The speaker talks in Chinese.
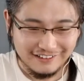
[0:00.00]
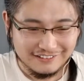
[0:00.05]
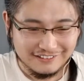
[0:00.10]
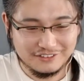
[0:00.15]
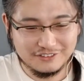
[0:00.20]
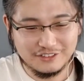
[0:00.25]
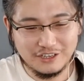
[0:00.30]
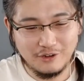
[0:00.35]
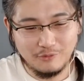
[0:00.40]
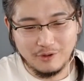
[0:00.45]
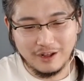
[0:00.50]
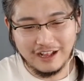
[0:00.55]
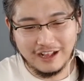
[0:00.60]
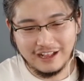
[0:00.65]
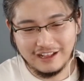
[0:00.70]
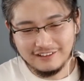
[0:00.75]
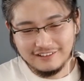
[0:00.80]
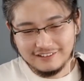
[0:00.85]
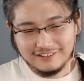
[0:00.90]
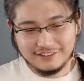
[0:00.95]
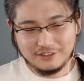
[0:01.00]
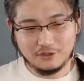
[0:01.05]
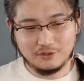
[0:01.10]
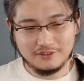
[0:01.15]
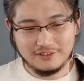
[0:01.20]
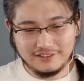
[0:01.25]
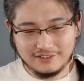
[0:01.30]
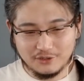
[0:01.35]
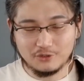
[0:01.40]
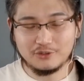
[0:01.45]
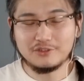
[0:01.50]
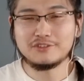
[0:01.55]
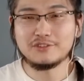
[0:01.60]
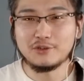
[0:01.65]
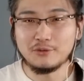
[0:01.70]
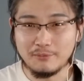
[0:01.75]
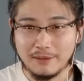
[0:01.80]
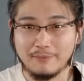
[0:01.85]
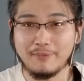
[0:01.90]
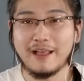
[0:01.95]
你知道我有有的时
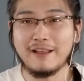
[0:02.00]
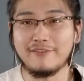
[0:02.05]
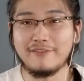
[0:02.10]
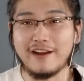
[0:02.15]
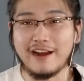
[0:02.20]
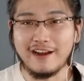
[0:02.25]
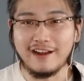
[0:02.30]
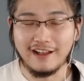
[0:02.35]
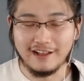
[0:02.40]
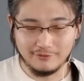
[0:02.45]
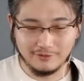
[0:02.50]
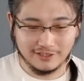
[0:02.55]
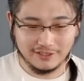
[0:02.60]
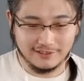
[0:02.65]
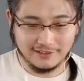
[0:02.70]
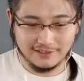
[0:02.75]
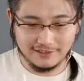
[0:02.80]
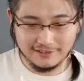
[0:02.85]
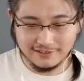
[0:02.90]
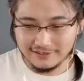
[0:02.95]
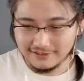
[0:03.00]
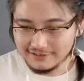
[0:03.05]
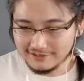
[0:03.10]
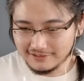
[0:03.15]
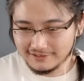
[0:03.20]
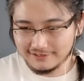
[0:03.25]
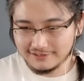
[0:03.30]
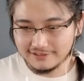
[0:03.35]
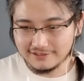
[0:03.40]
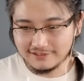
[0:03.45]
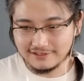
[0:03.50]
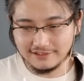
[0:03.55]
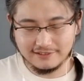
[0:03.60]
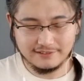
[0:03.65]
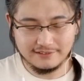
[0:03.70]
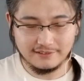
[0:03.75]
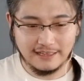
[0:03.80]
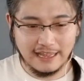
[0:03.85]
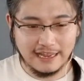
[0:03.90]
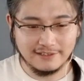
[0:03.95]
候没办法哈，我这个这个这
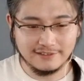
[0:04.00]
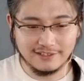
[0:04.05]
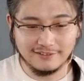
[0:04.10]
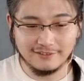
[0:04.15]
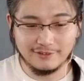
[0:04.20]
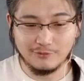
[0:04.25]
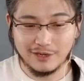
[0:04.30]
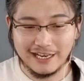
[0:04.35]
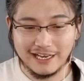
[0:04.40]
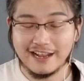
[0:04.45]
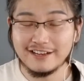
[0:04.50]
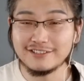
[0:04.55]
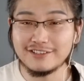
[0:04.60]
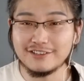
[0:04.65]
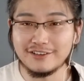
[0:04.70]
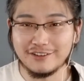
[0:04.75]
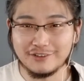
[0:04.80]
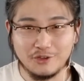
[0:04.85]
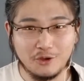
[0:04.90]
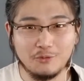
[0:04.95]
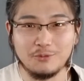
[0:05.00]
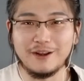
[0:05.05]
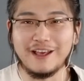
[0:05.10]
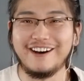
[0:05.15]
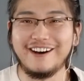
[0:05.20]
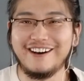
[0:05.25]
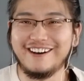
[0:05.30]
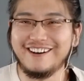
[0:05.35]
来事儿，我来事儿了，游不了。